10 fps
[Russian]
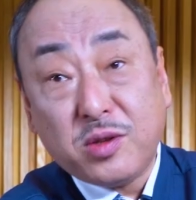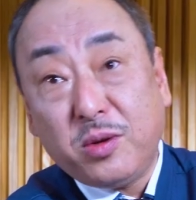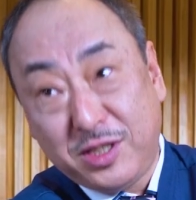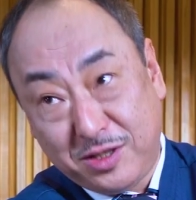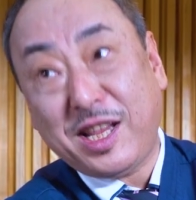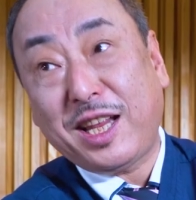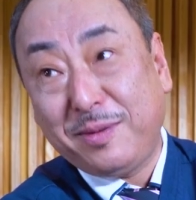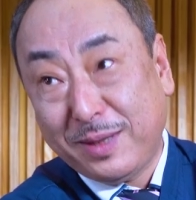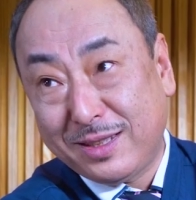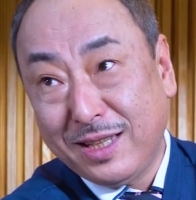приступать к
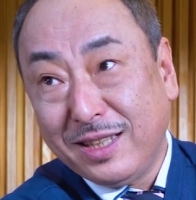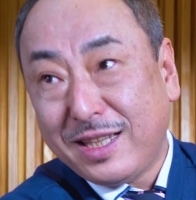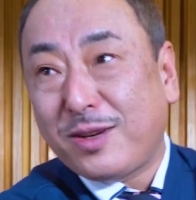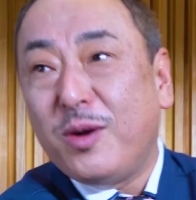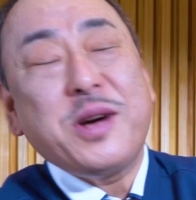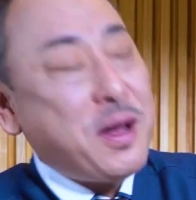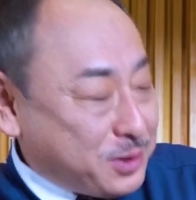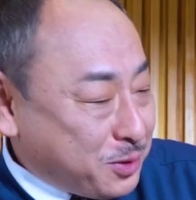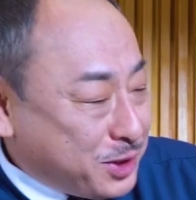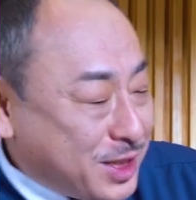готовке.
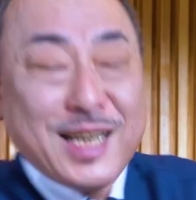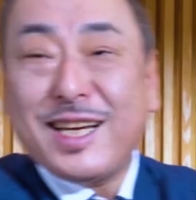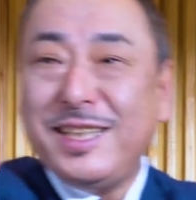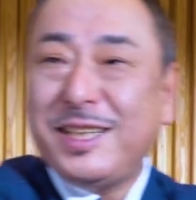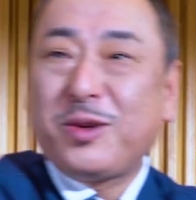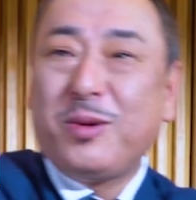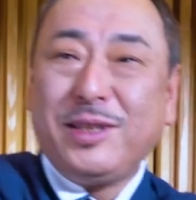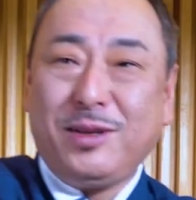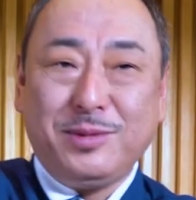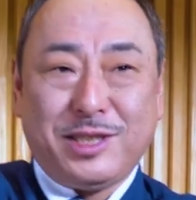Сейчас я не буду
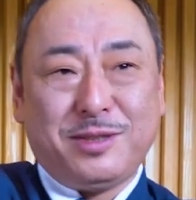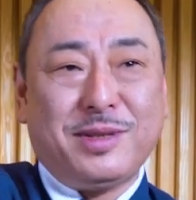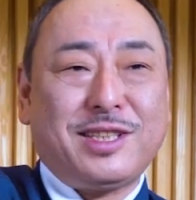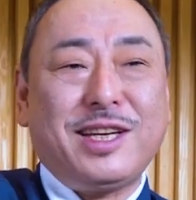тратить на это